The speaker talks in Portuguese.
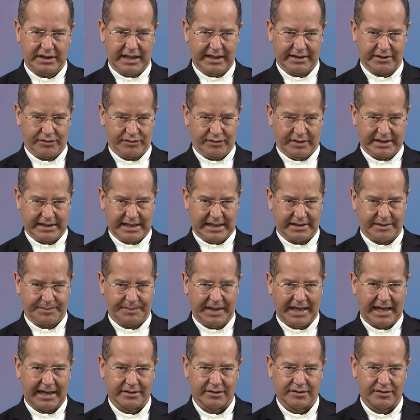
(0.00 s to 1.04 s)
das suas
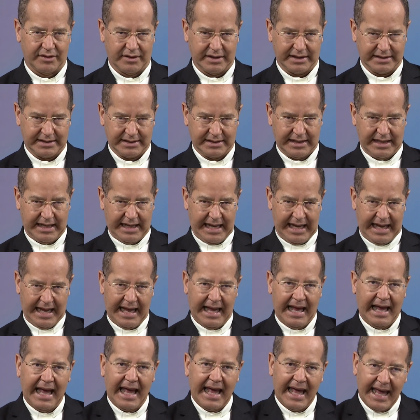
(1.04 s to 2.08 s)
aspirações.
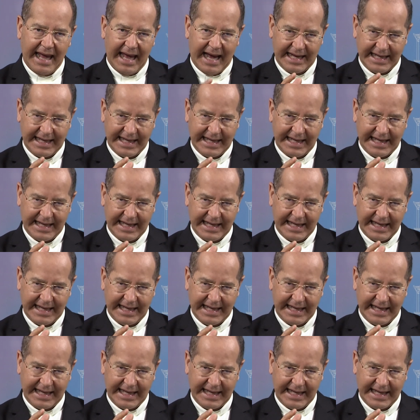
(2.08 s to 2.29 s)
É